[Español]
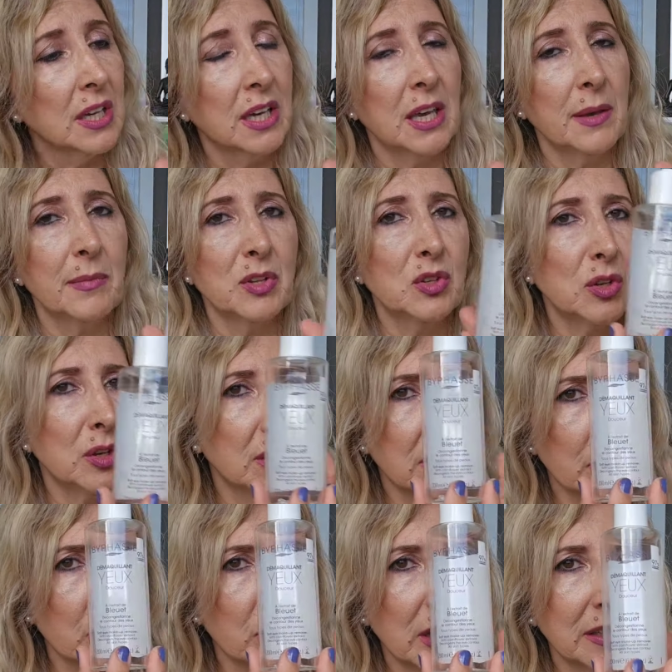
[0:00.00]
y me estoy,
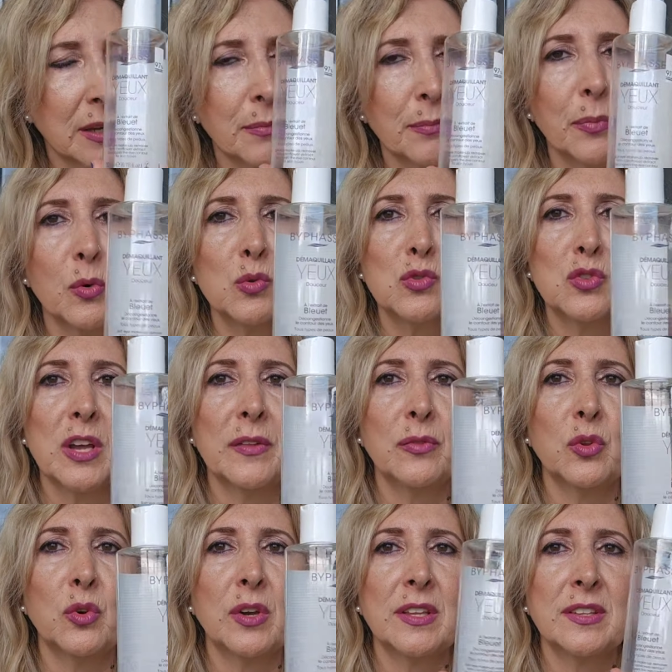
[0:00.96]
llevo ya tiempo
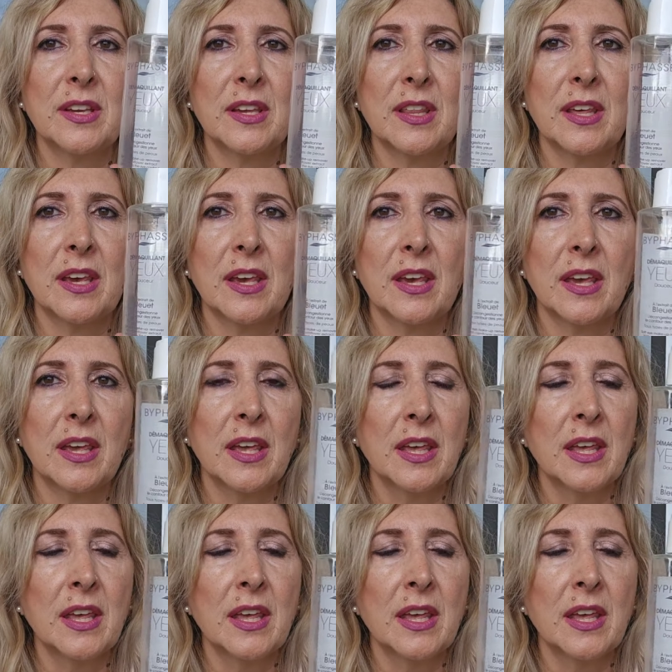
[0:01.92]
usando este de,